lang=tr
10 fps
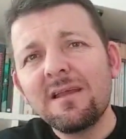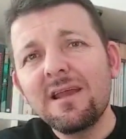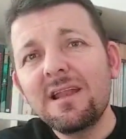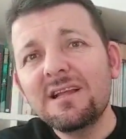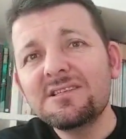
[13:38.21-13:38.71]

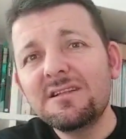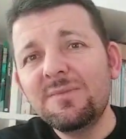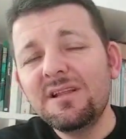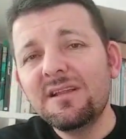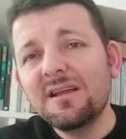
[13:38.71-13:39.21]

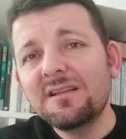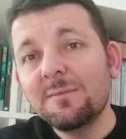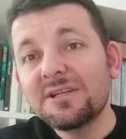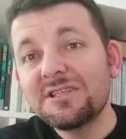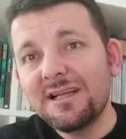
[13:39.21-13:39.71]
Eğlenceli Bilgi'den,
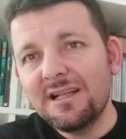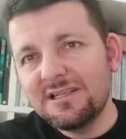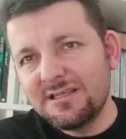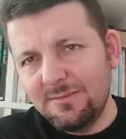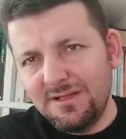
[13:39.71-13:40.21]
Timaş'ın
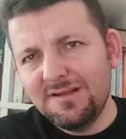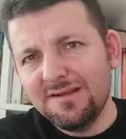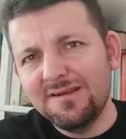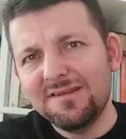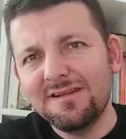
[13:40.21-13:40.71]
Eğlenceli Bilgi
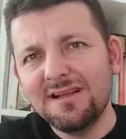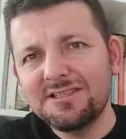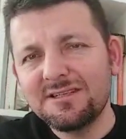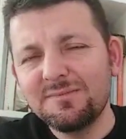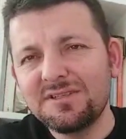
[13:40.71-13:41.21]
serisinden
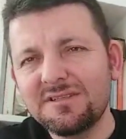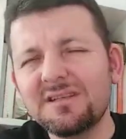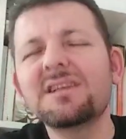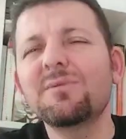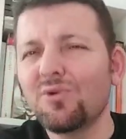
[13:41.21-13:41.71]
çıkmıştı.
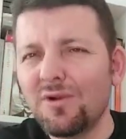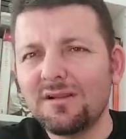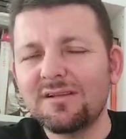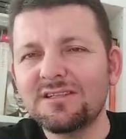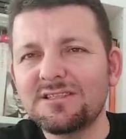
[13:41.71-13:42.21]

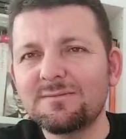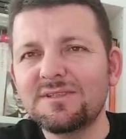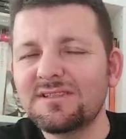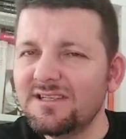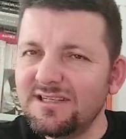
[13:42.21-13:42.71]
2016'da
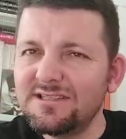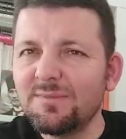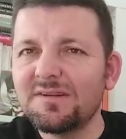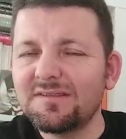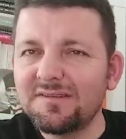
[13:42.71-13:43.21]
çıkmıştı.
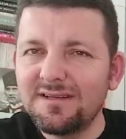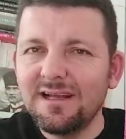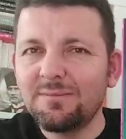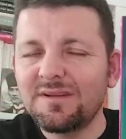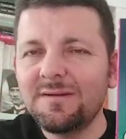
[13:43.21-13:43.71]
İkinci baskısını
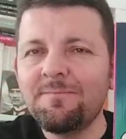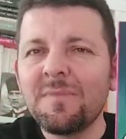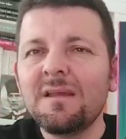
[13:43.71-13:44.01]
yaptı.